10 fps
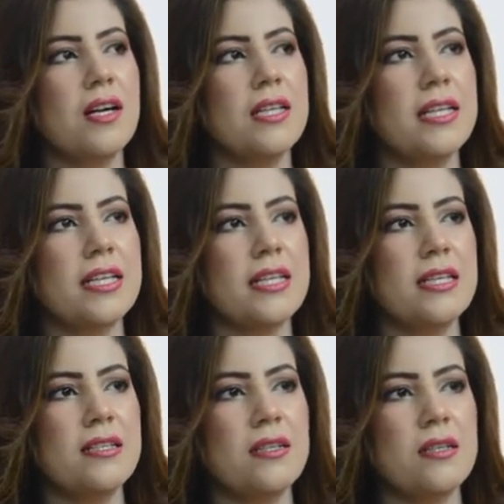
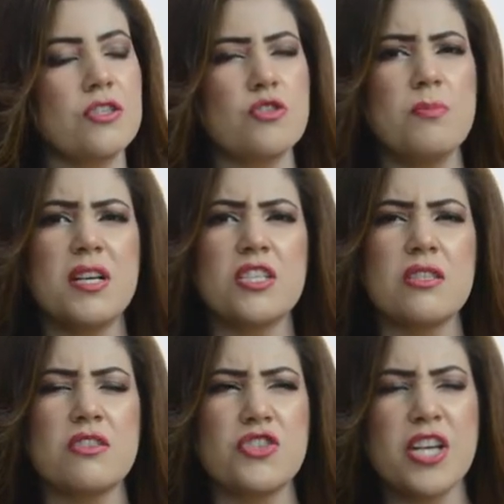लेकिन सुबह
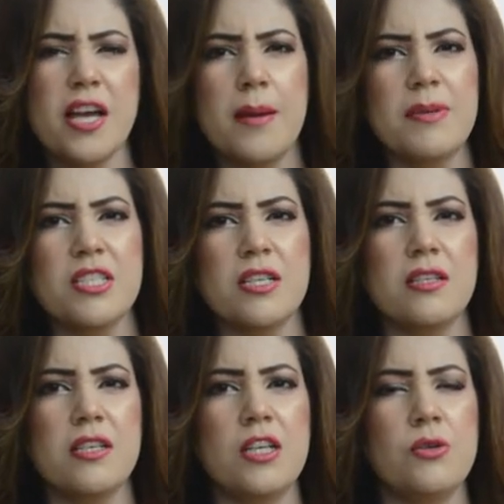छः बजे
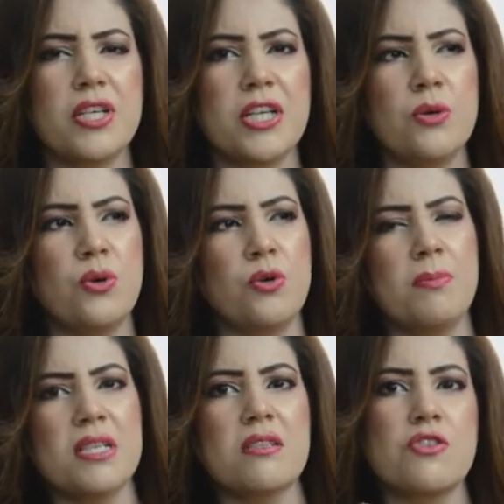हदील उठे हो
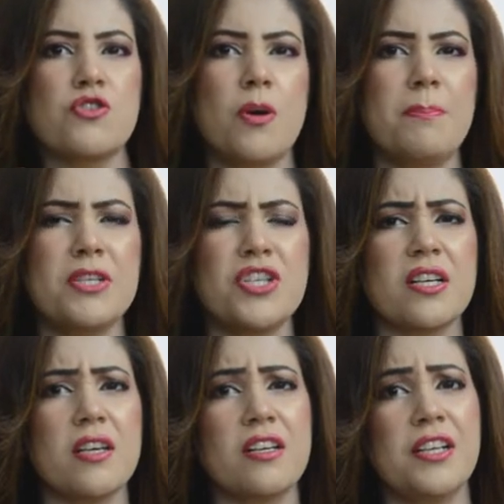बस स्टॉप पे
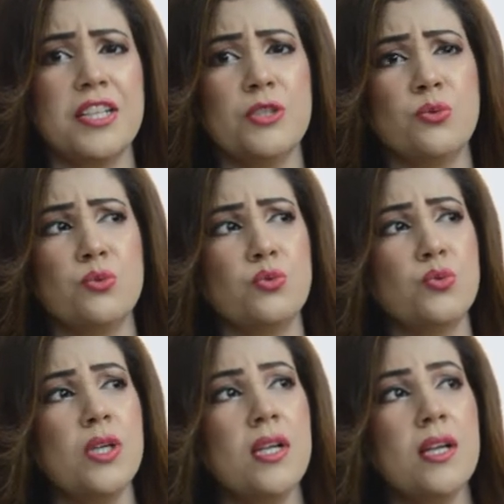जाके खड़ी
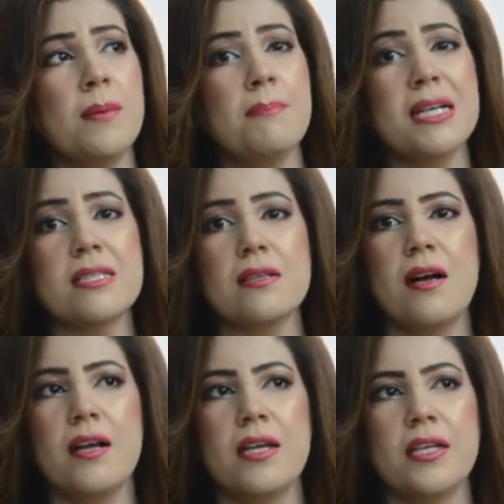हूँ बस
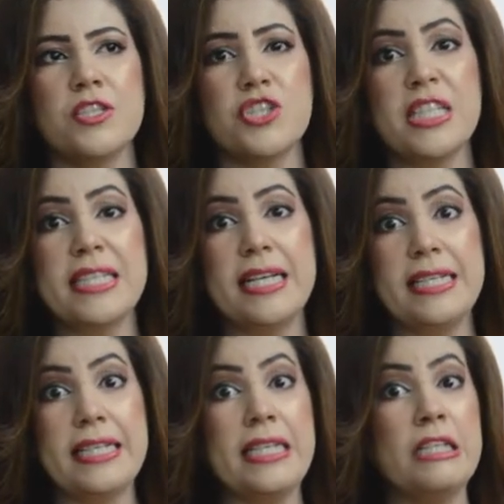आए जी
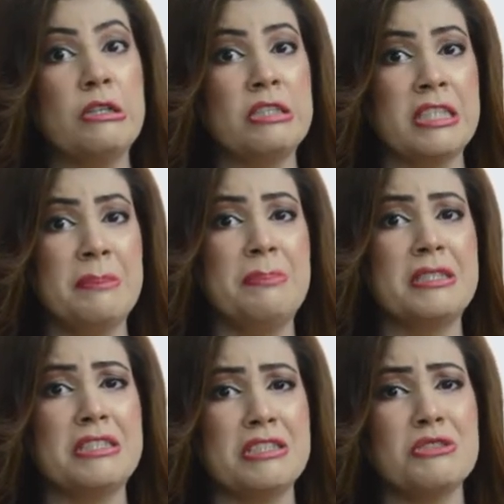नाइनटीन और जी
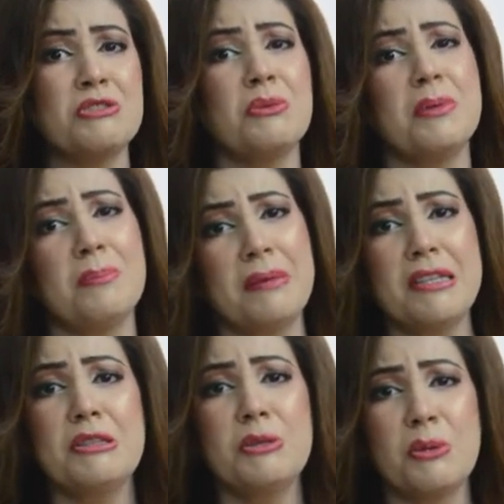पच्चीस जो भी
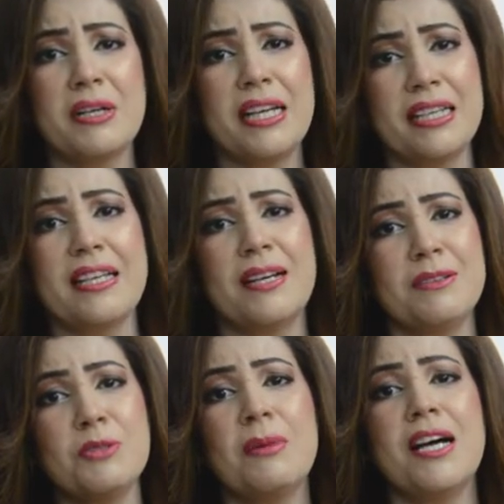बंद हो गई
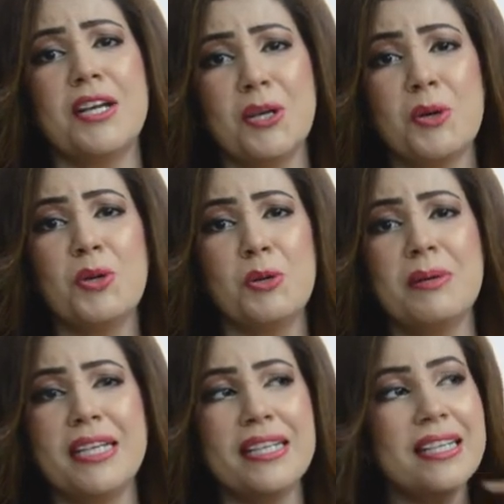है दोबारा खोलो
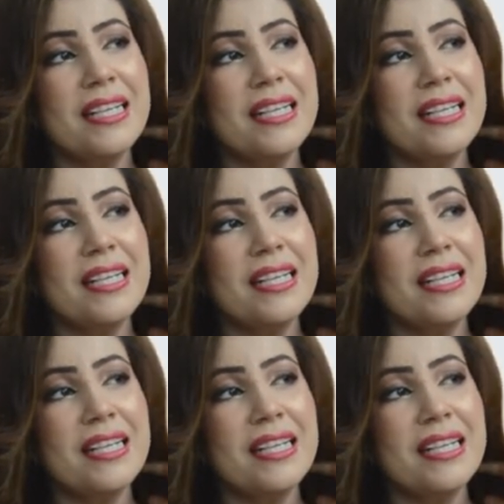भाई